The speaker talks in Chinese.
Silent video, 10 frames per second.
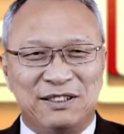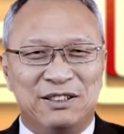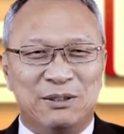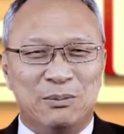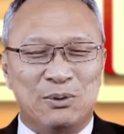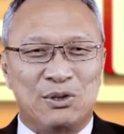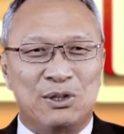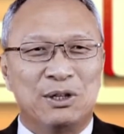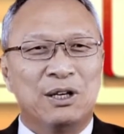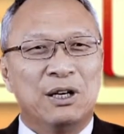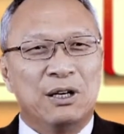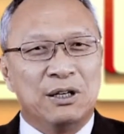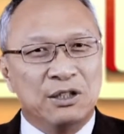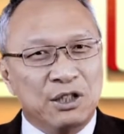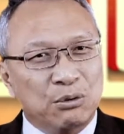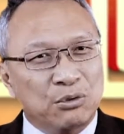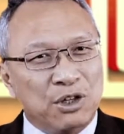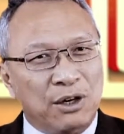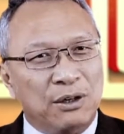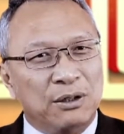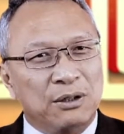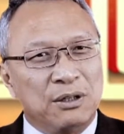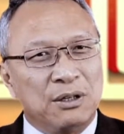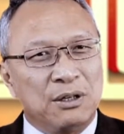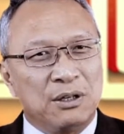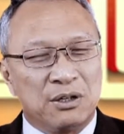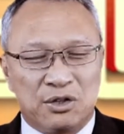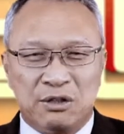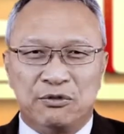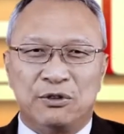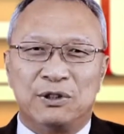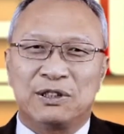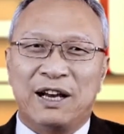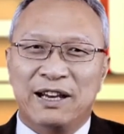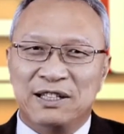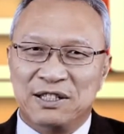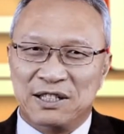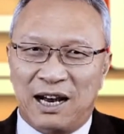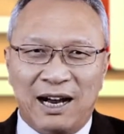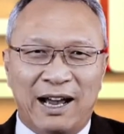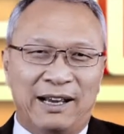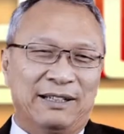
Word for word: 的题目是：基督教是否太狭隘？